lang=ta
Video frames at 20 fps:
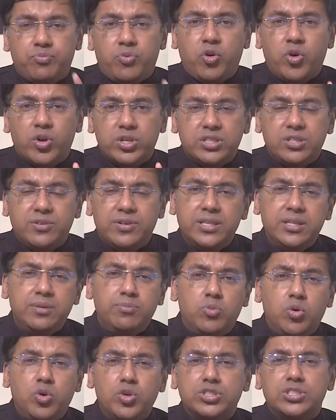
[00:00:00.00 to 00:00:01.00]
ஃபோர்த்து வந்து
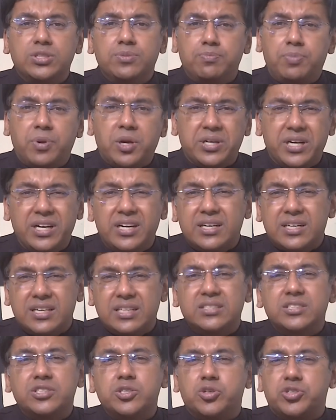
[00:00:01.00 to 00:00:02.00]
மோஸ்ட் இம்பார்ட்டன்ட்
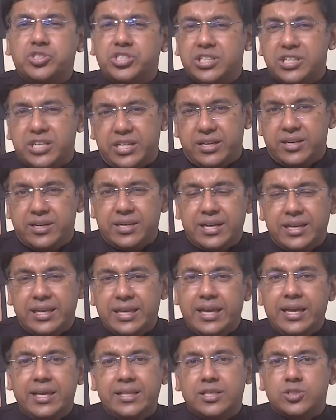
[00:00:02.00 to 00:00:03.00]
ட்ரஸ்ட் யுவர் சில்ட்ரன் நான்
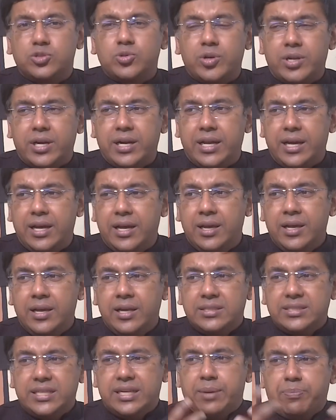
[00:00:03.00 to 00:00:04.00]
ஏன் இதை சொல்கிறேன்னா
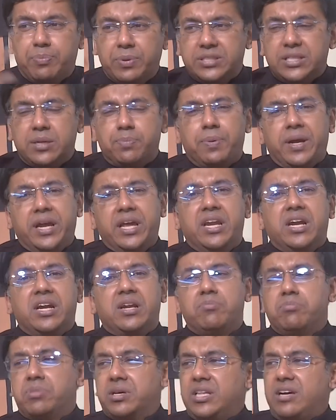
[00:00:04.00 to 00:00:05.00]
சார் எப்படி சார் பையனை
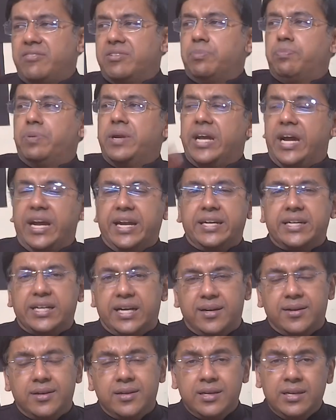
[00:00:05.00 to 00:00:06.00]
நம்பது அவன் இப்படி
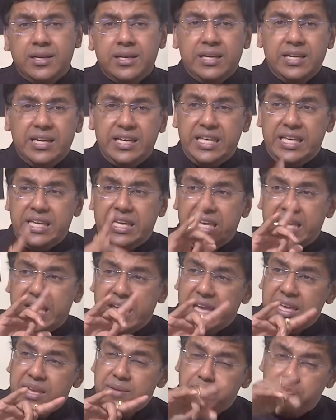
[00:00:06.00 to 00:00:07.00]
ஆயிட்டான்
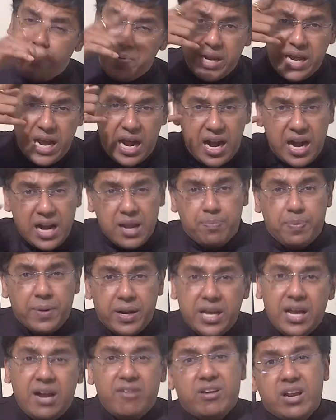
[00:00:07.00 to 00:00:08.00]
இப்படி ஆன
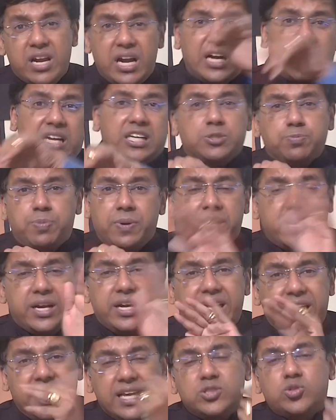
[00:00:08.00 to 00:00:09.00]
பிறகு அவனை நான் ட்ரஸ்ட்
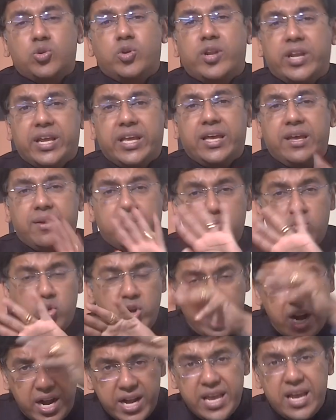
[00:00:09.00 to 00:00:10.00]
பண்ணுறேன்னு ஏன் சொல்கிறீங்க
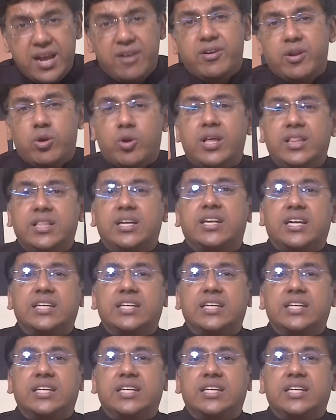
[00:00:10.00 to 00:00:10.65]
முன்னாடியே அவனோட அந்த